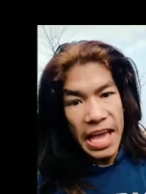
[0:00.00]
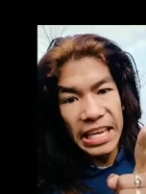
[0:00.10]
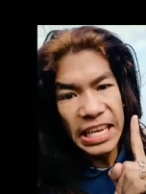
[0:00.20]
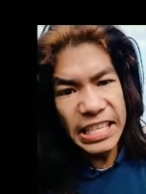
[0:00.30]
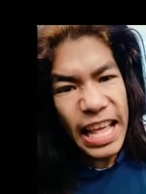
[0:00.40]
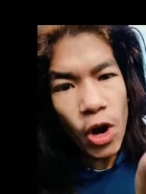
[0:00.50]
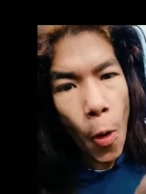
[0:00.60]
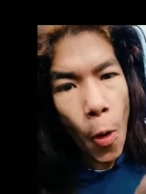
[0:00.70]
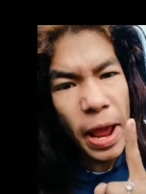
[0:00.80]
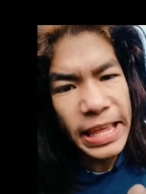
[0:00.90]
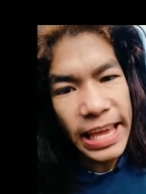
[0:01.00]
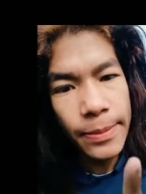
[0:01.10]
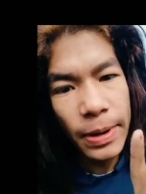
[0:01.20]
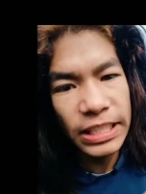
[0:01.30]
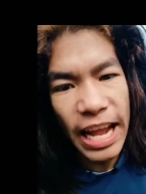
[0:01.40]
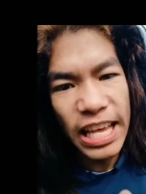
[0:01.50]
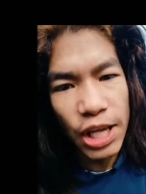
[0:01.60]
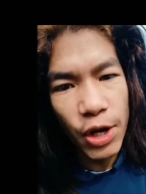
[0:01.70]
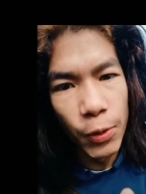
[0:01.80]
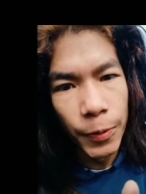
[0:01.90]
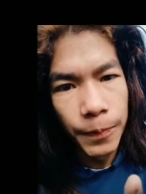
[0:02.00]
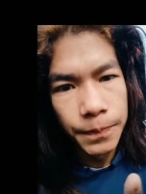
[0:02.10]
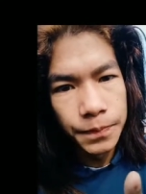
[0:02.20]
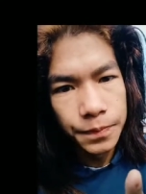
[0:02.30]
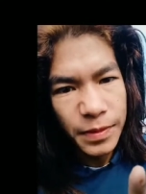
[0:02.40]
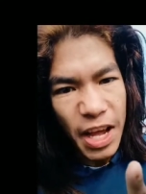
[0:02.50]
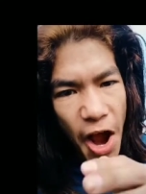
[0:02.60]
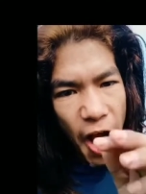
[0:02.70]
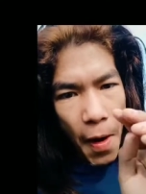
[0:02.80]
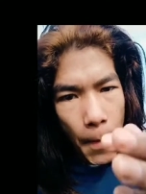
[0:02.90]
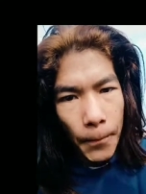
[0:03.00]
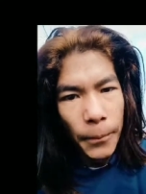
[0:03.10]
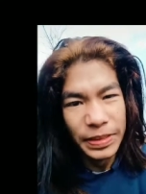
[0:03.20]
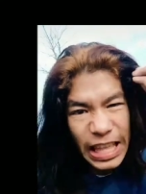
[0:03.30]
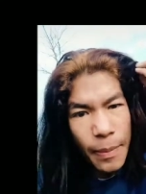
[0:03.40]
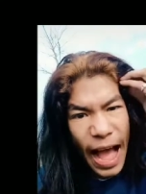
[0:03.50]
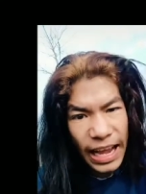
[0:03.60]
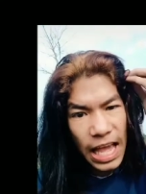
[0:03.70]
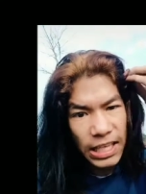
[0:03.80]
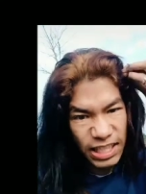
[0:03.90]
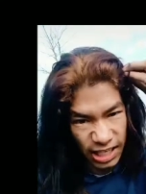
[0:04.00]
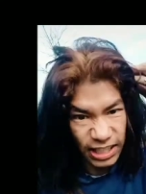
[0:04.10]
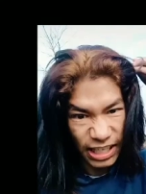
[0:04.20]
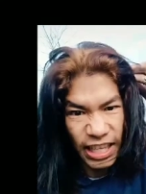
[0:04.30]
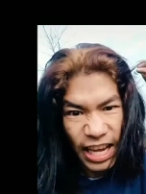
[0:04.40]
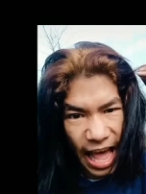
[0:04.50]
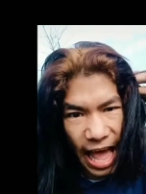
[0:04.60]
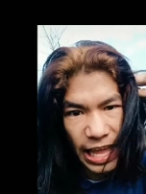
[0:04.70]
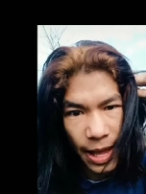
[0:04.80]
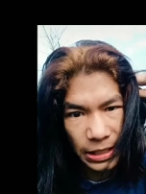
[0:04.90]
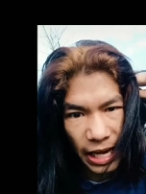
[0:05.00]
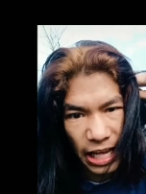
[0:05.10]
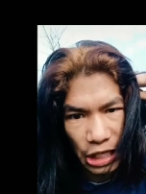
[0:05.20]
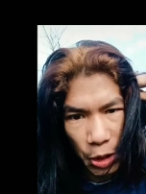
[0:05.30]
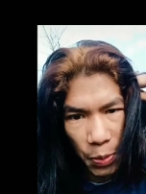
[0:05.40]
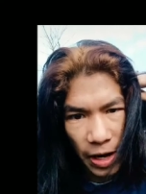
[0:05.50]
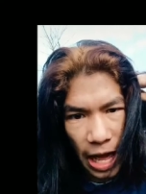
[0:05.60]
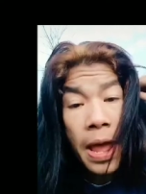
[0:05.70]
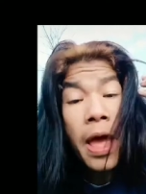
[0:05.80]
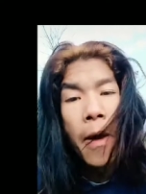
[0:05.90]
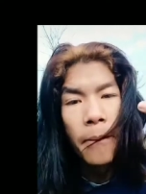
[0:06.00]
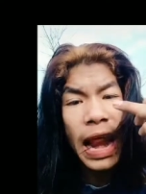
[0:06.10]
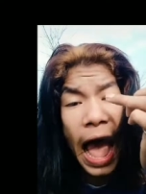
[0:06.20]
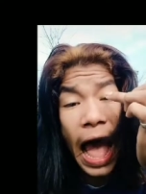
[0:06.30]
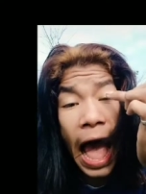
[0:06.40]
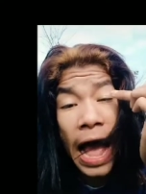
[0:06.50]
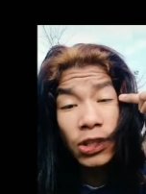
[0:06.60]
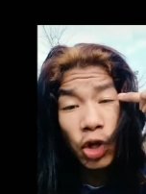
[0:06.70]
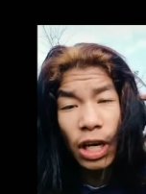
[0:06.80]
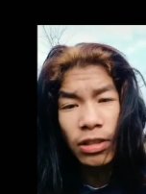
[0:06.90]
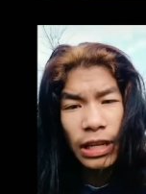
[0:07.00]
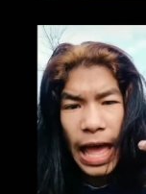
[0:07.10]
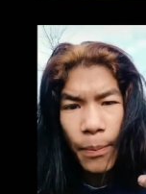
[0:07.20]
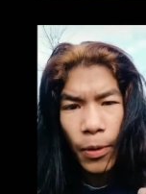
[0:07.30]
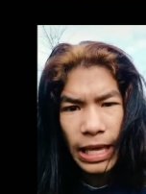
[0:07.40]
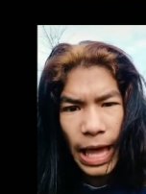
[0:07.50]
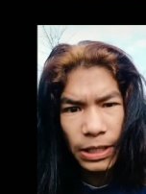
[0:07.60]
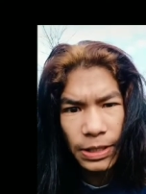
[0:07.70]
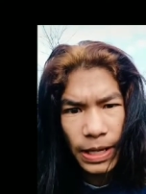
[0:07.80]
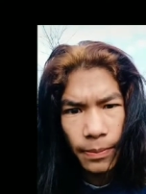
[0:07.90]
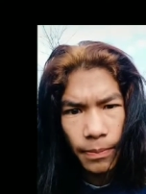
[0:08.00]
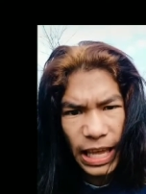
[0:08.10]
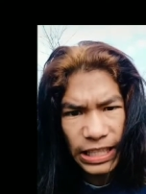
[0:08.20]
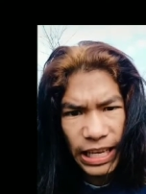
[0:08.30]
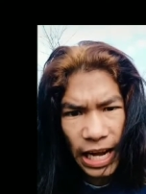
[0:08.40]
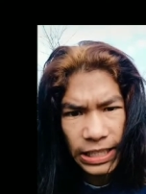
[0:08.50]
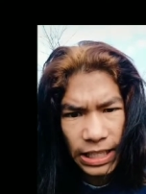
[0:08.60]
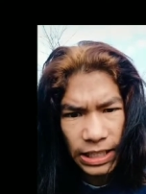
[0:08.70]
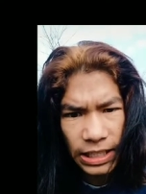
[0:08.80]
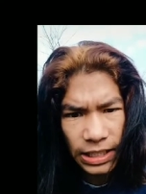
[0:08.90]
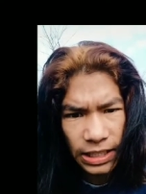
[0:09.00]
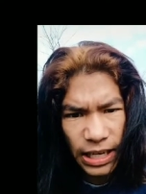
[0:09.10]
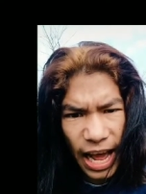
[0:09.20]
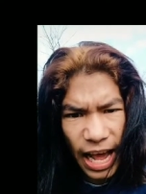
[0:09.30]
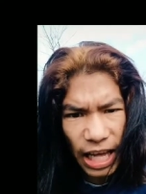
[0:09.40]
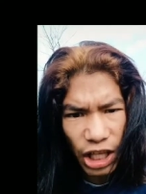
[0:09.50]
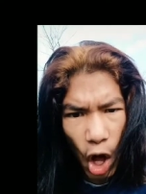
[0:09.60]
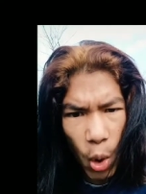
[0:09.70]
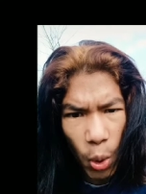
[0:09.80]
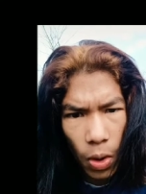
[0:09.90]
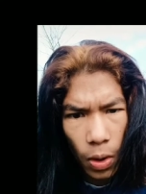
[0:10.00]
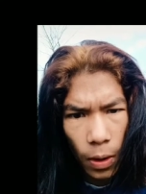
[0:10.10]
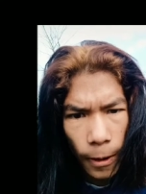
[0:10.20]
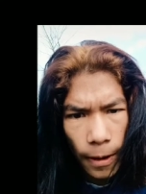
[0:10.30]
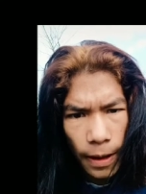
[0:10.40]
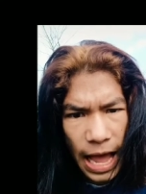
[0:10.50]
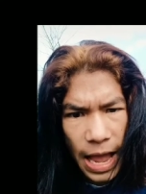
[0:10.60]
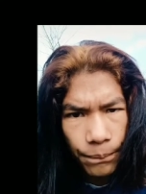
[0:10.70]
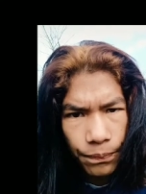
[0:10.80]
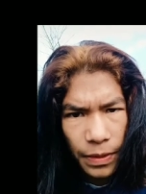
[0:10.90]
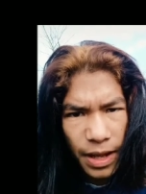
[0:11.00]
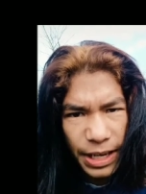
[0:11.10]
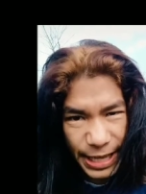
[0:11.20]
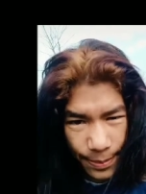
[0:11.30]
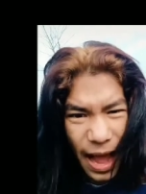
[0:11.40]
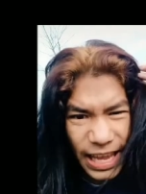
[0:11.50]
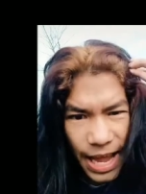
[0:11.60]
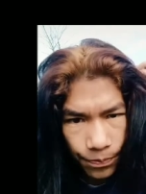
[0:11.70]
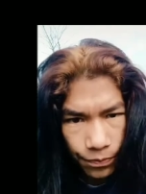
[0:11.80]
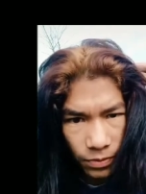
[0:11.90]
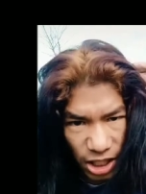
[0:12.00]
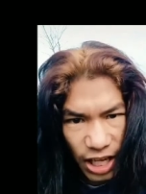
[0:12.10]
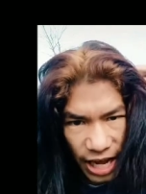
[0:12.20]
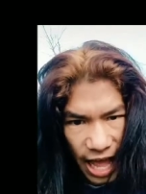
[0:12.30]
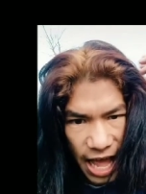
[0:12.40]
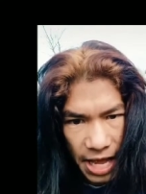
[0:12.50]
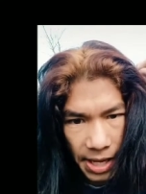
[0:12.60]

किसने कमेंट किया कि मैं चाइना से हूँ दिमाग क्या चटक गया है क्या मैं चाइना से हूँ बोला है मेरा आँख छोटा छोटा है बोल के क्या मैं मैं, मैं क्या चाइना चाइना का लगता हूँ हैं दिमाग क्या चटक गया है